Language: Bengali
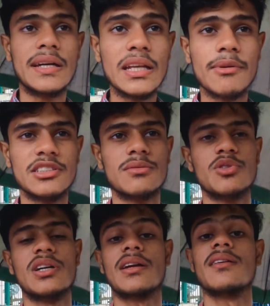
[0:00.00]
গিরিবাজের
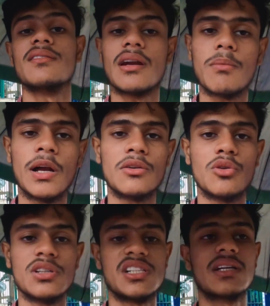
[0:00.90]
মধ্যে একটা রেসারের ব্লাড
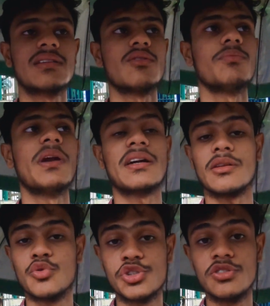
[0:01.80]
ঢুকে সেই ক্ষেত্রে ওই
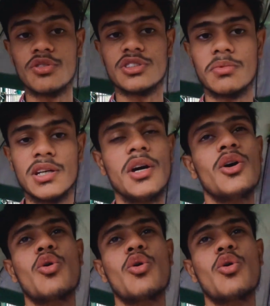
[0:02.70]
ব্লাডটা দূষিত হয়ে যাবে